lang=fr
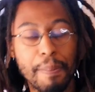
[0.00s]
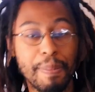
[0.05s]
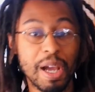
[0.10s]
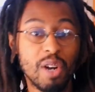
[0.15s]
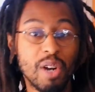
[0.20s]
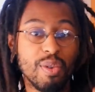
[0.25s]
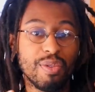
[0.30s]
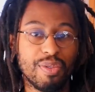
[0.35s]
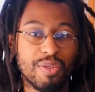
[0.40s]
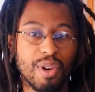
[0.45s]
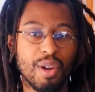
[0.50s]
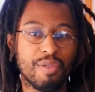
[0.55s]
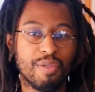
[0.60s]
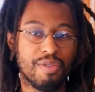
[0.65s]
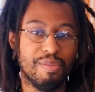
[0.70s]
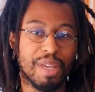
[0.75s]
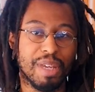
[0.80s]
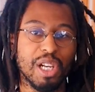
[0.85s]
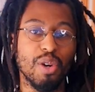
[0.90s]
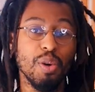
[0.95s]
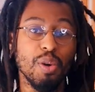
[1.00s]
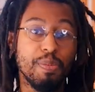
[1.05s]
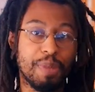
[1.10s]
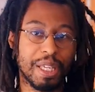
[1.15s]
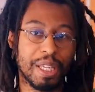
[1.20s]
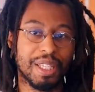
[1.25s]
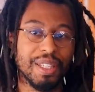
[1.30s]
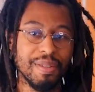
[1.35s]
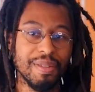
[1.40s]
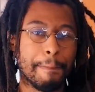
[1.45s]
pas le fleuve mais le
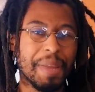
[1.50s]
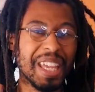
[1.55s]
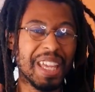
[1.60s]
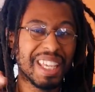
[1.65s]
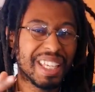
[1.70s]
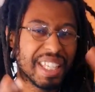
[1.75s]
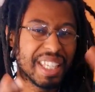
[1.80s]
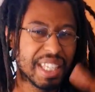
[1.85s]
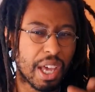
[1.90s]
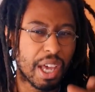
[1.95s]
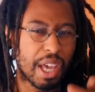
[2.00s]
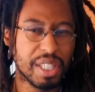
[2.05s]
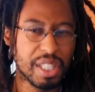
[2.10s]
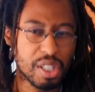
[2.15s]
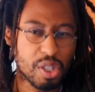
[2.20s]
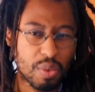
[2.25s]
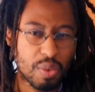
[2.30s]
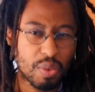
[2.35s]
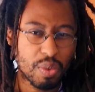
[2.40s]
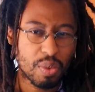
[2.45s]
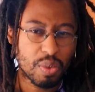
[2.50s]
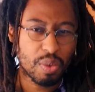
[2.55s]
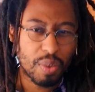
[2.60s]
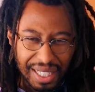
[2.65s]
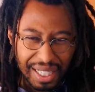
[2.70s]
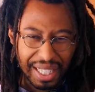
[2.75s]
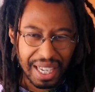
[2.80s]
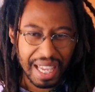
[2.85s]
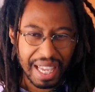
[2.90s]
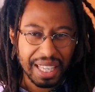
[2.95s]
pays, pays qui a une histoire
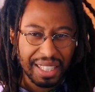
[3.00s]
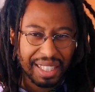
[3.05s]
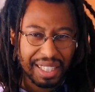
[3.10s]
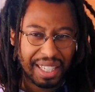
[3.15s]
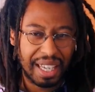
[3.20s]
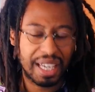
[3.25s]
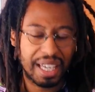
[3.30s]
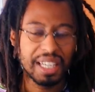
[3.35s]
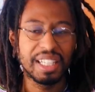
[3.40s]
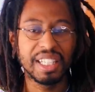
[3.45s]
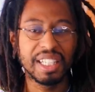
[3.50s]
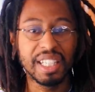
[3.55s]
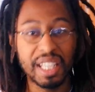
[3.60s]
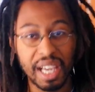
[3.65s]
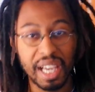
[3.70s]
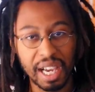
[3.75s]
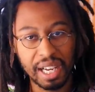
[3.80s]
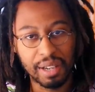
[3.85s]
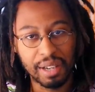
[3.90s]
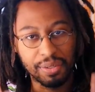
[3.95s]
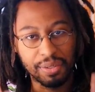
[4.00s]
très très liée à la